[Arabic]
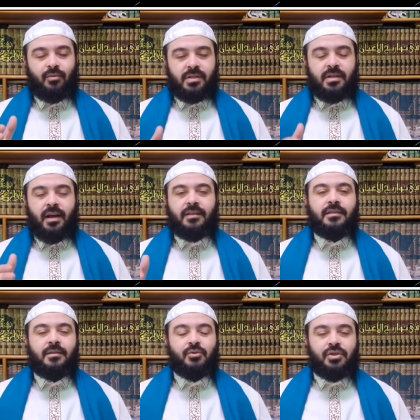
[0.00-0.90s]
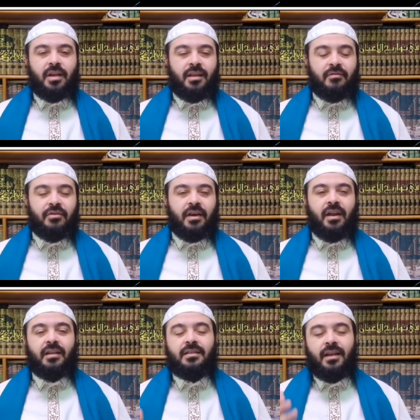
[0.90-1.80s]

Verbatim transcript: وصل عدد المشتركين في قناته